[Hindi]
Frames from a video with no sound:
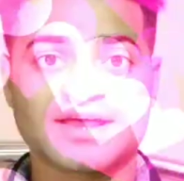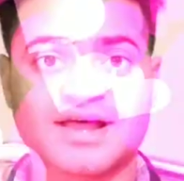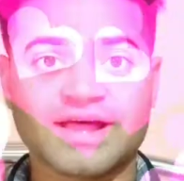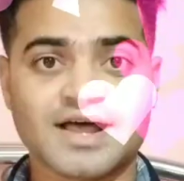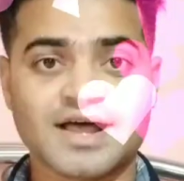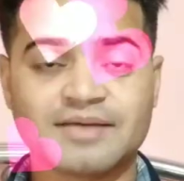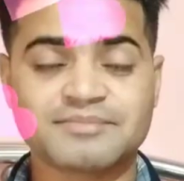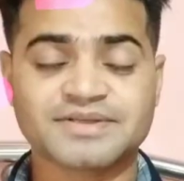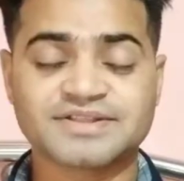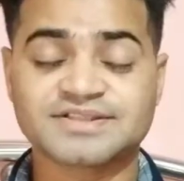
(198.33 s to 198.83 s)

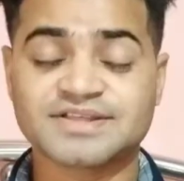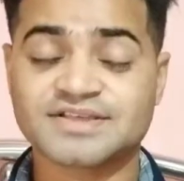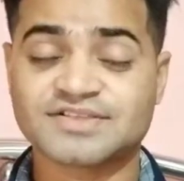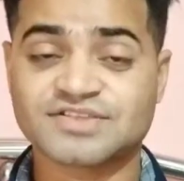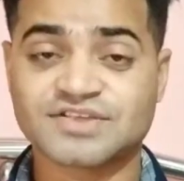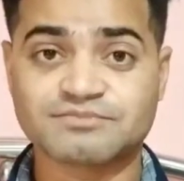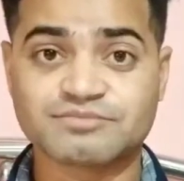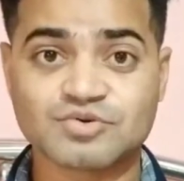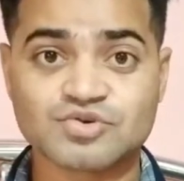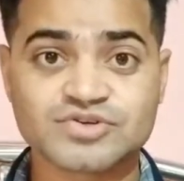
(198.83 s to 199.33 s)
आप इतना
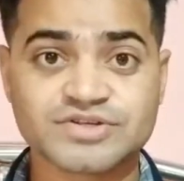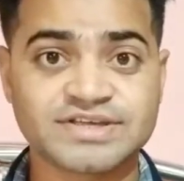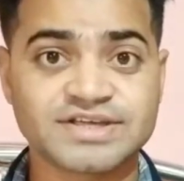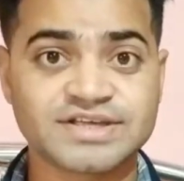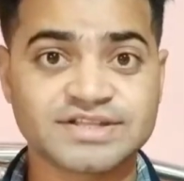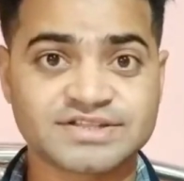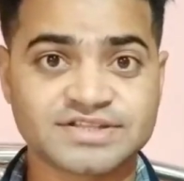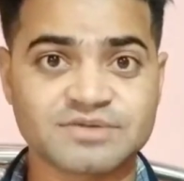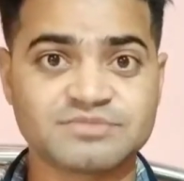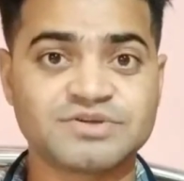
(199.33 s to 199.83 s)
सपोर्ट
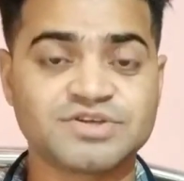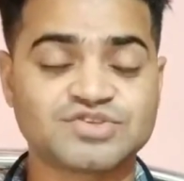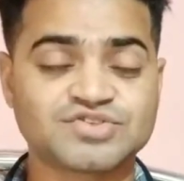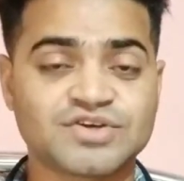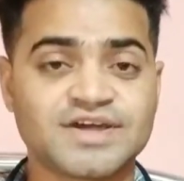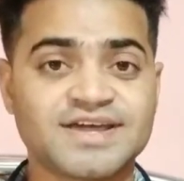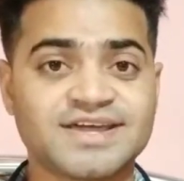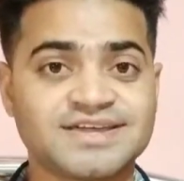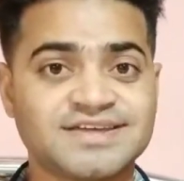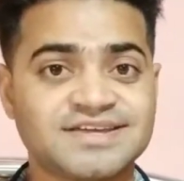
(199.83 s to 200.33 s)
किए तभी जो
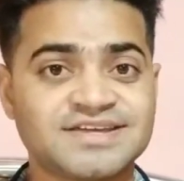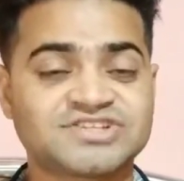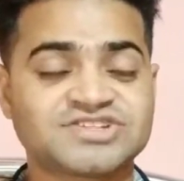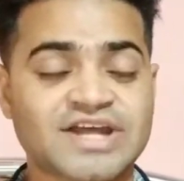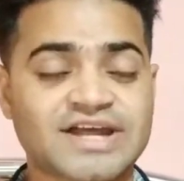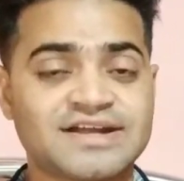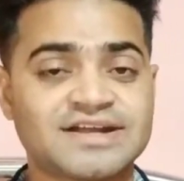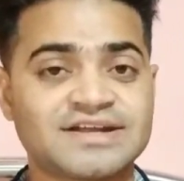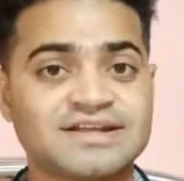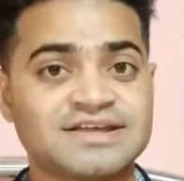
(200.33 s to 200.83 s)
है ये
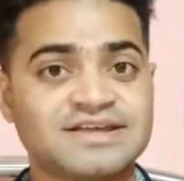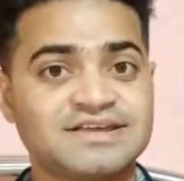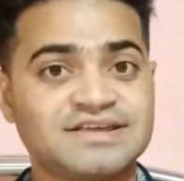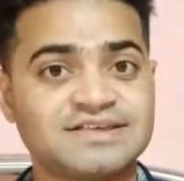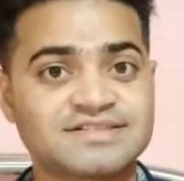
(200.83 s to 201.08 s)
चैनल